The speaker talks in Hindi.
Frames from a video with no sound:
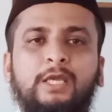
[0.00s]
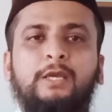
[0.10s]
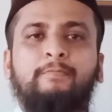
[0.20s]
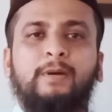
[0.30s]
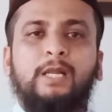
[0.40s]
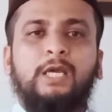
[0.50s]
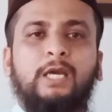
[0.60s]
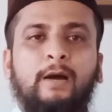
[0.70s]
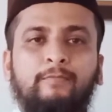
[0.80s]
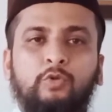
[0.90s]
है बल्कि
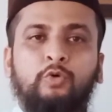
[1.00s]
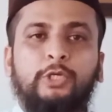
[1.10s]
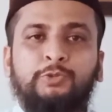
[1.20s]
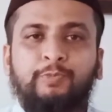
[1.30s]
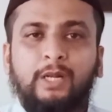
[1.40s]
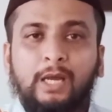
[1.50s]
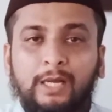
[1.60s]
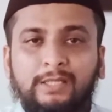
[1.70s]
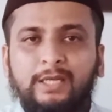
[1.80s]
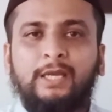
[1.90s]
हम तो इस पर
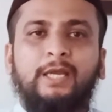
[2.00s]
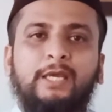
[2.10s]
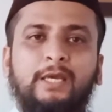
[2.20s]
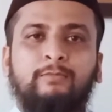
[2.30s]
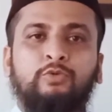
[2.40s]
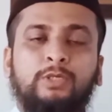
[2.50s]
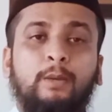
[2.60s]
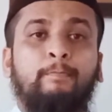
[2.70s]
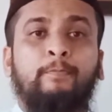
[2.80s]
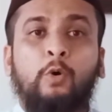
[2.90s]
कादिर हैं कि हम उसके
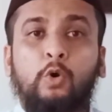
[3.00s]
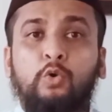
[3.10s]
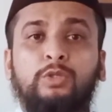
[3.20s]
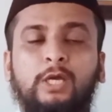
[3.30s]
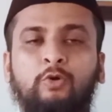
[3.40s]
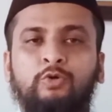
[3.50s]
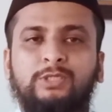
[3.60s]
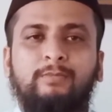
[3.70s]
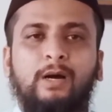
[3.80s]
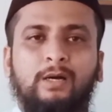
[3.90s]
पौरों तक को
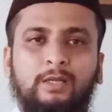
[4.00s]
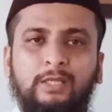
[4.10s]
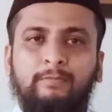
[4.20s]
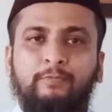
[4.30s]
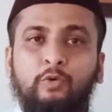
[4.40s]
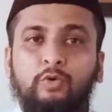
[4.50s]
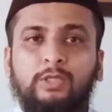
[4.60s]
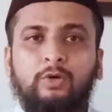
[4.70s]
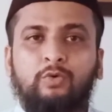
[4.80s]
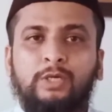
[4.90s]
जमा कर दें पौरों
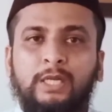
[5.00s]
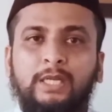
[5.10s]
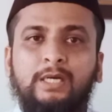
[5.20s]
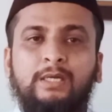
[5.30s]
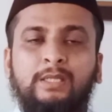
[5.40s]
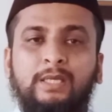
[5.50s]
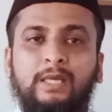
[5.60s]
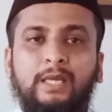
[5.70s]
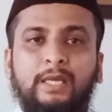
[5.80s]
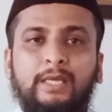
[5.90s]
तक को ठीक कर दें
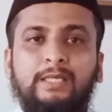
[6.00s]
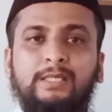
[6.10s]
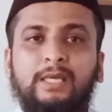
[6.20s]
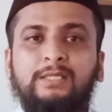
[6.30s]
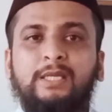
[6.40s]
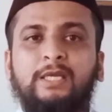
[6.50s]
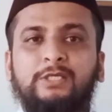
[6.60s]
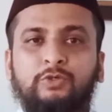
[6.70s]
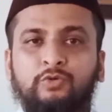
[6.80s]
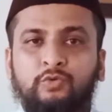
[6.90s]
इसके ज़रिए
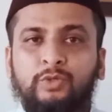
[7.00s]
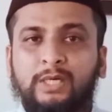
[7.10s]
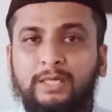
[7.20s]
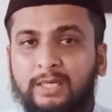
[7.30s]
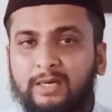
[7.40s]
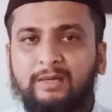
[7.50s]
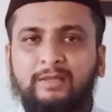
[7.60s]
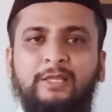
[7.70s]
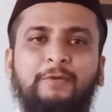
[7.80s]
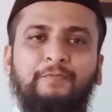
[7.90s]
से उसको इकट्ठा कर दें